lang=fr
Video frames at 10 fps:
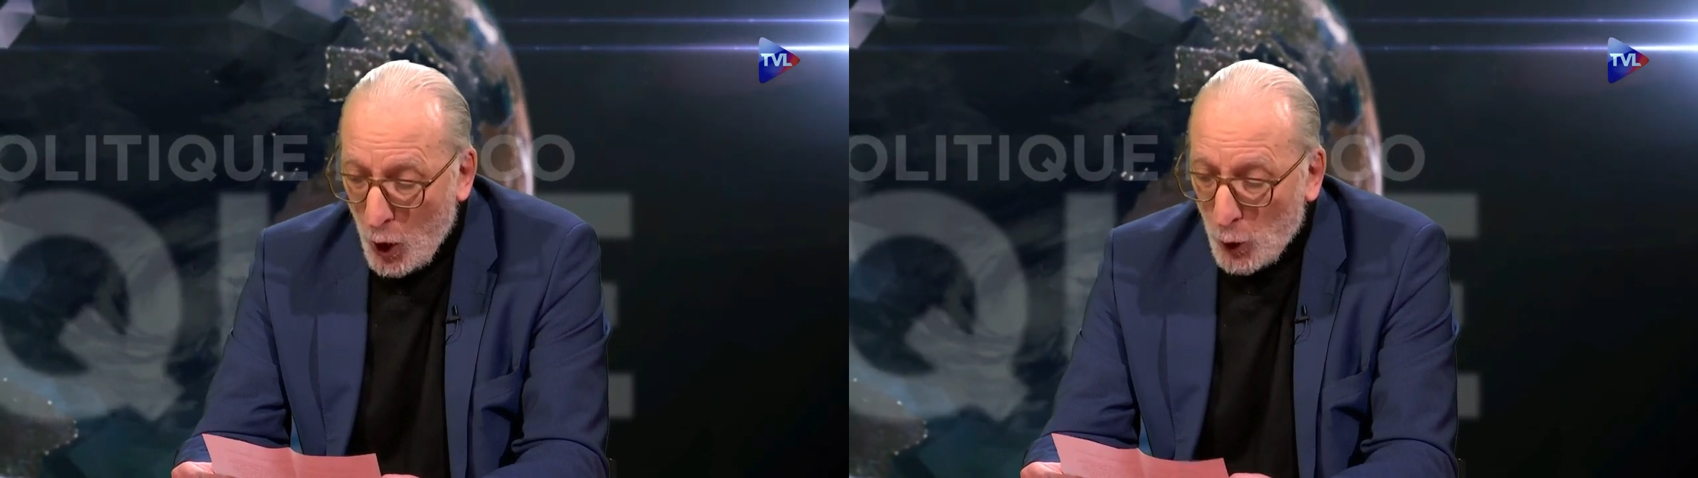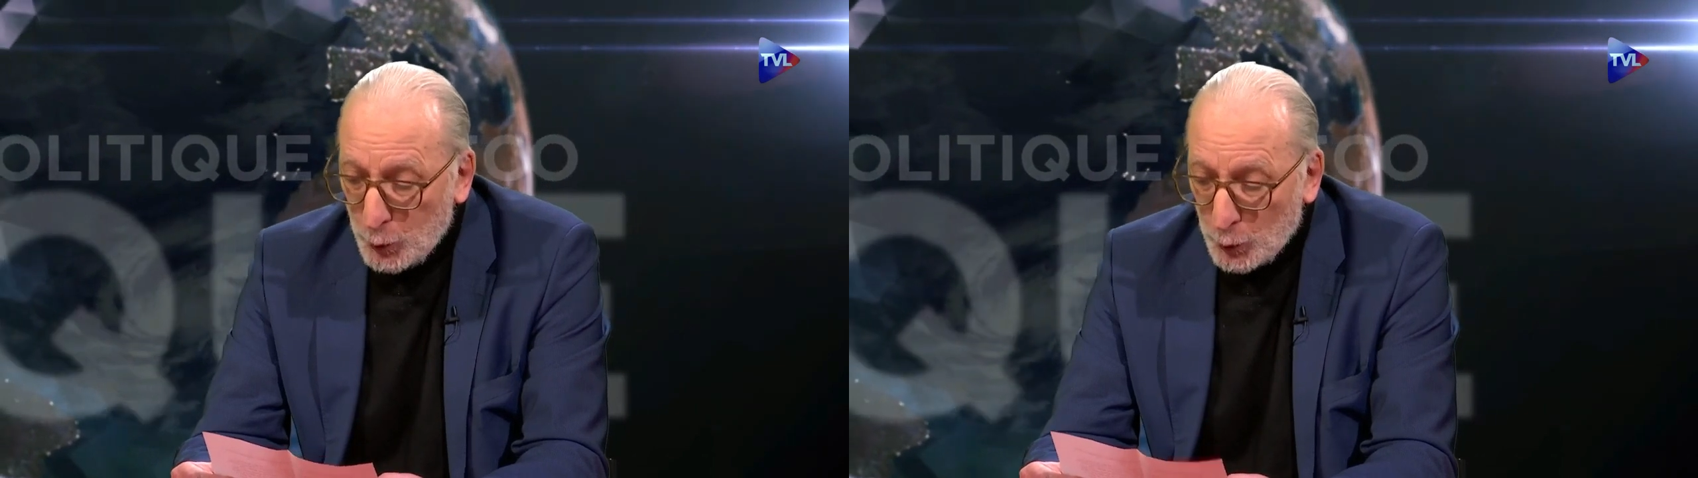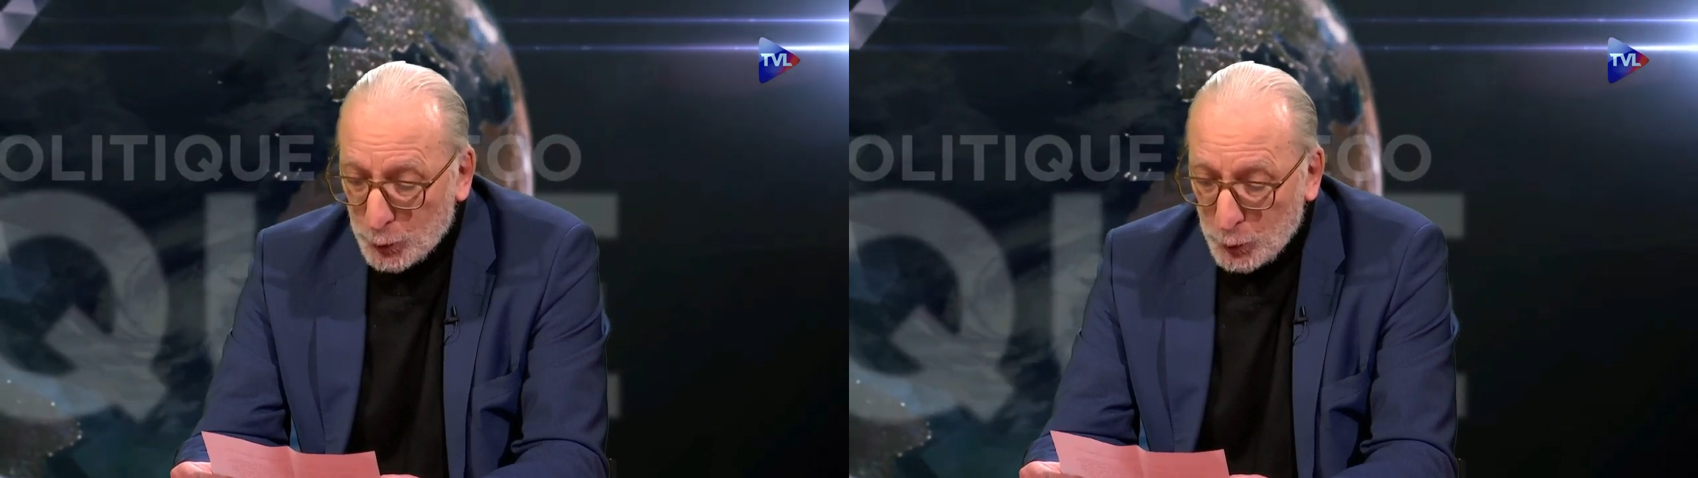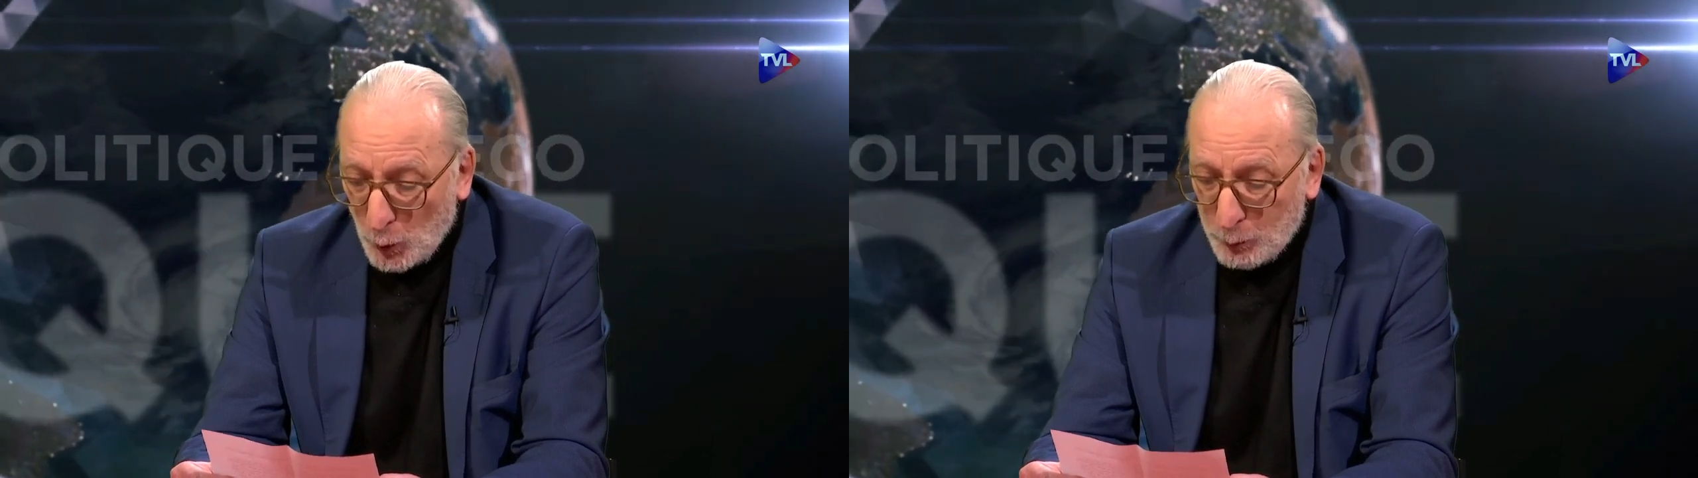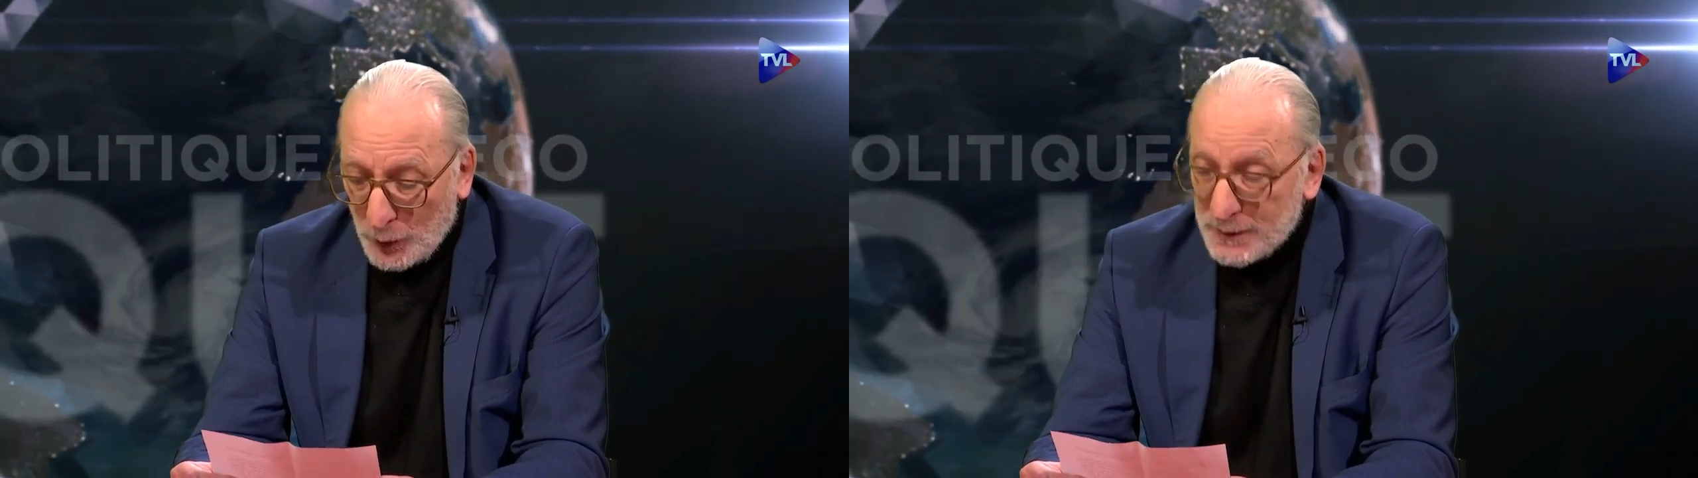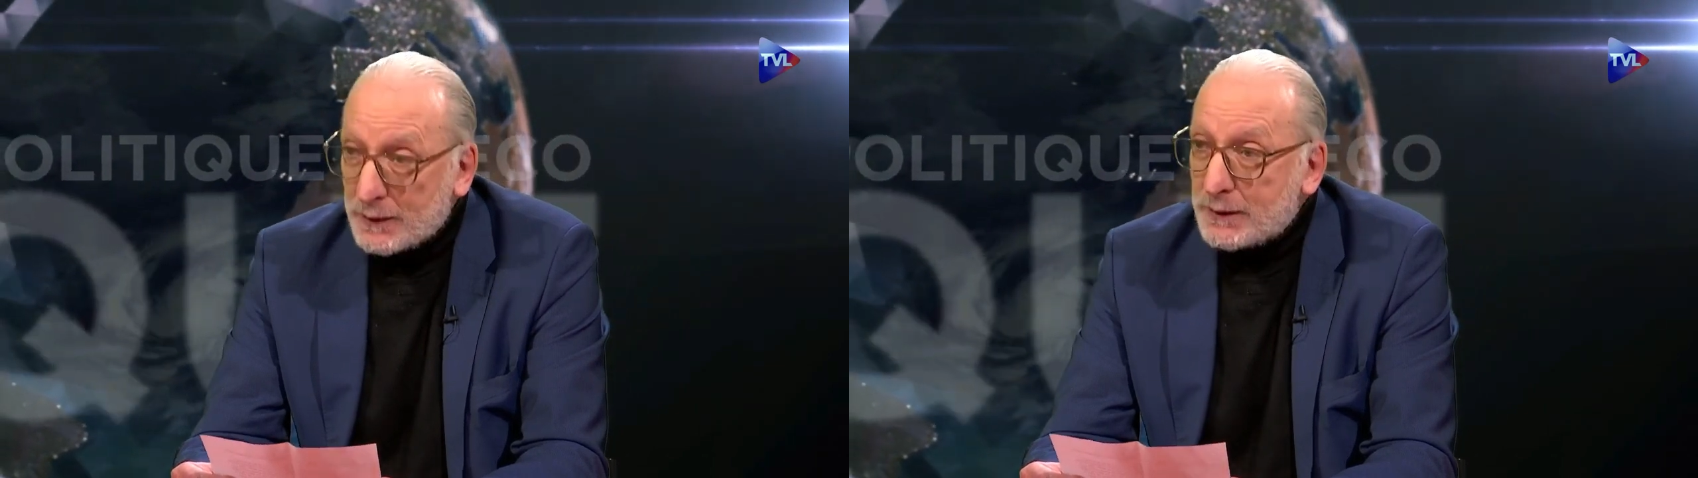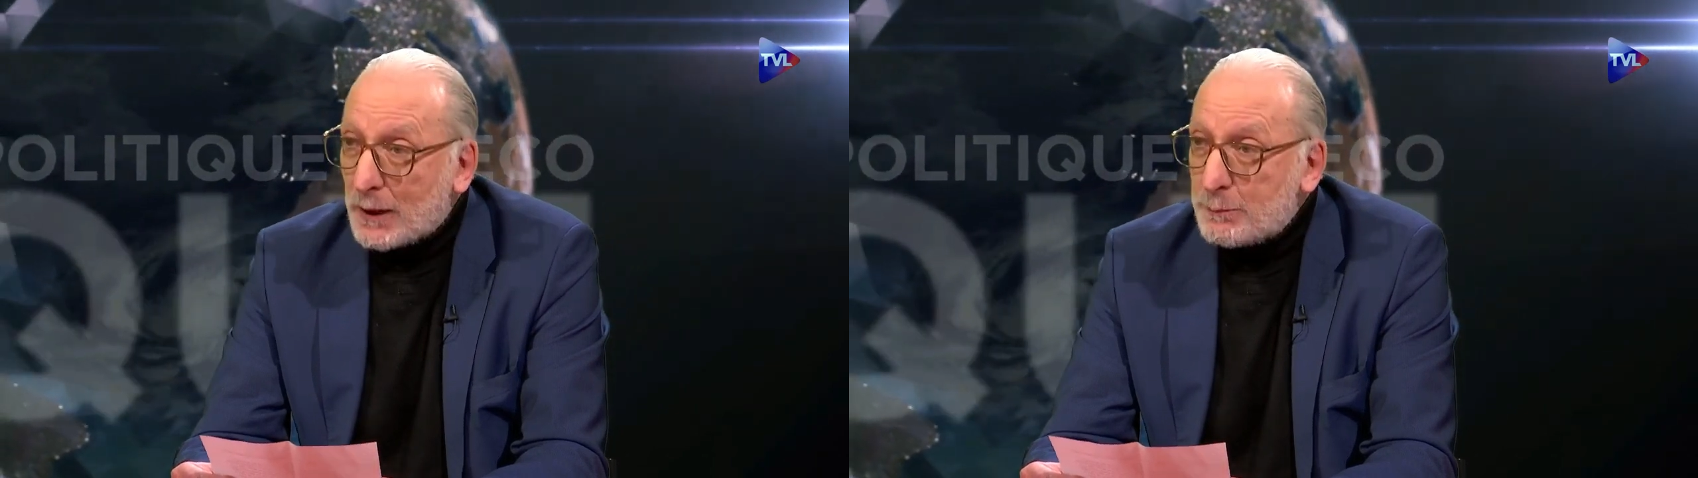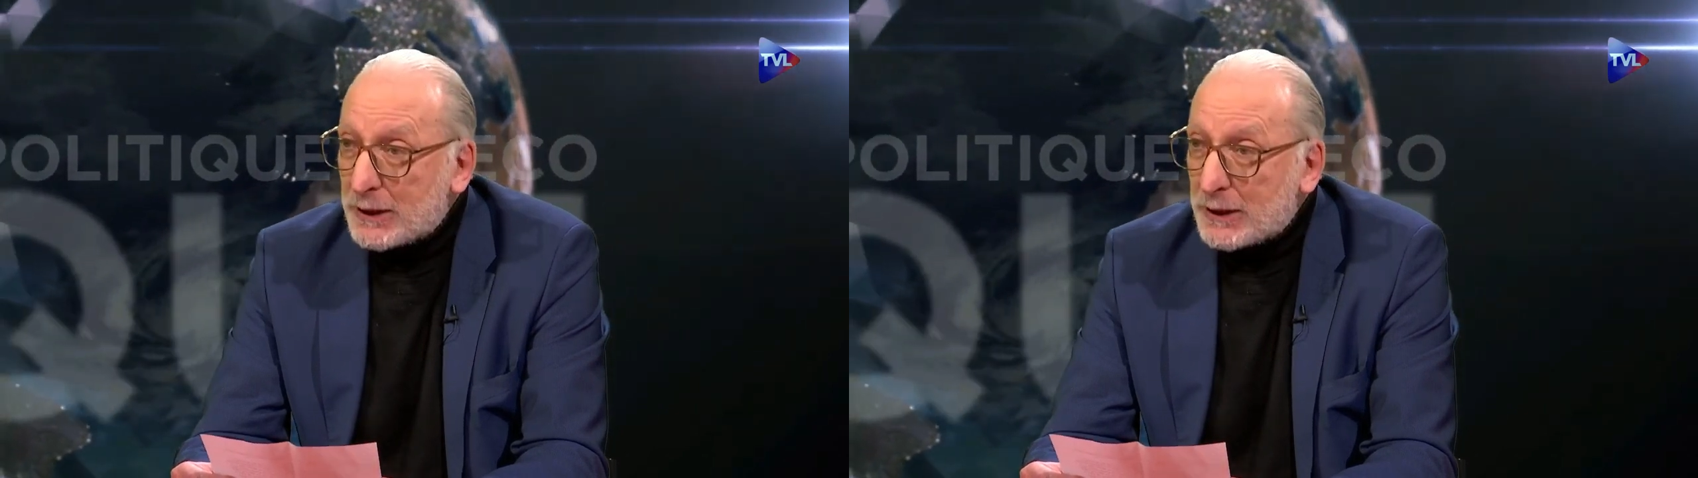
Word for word: un lieu sûr pour les intérêts